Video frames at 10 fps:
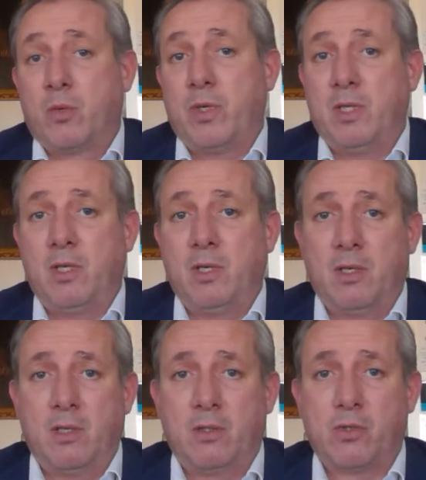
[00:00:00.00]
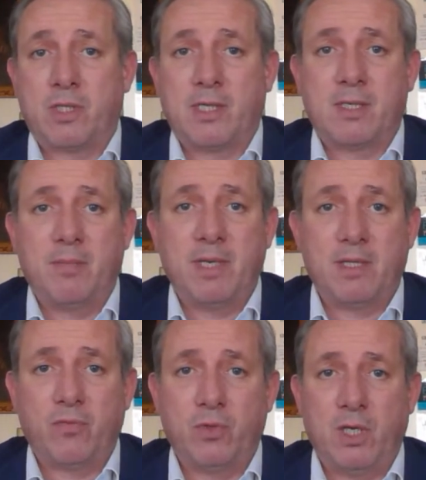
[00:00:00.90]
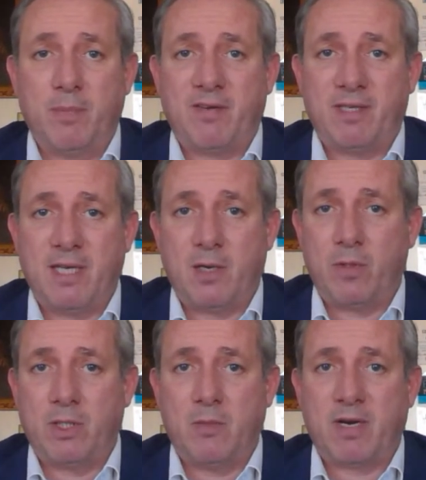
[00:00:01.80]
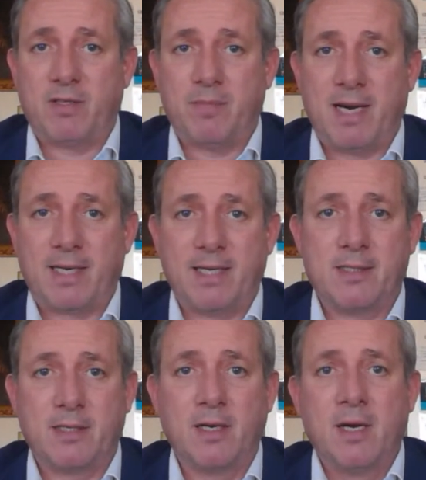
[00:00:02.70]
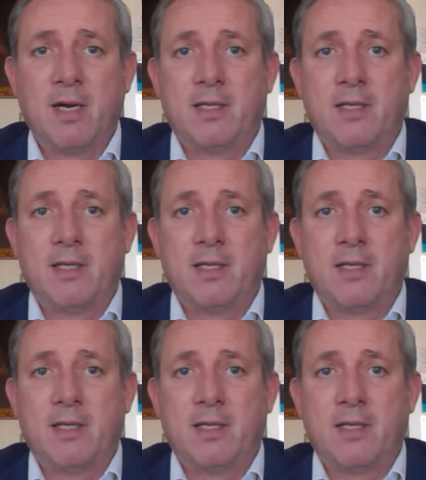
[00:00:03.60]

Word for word: quindi eh, sostanzialmente fondi di private equity, di private markets,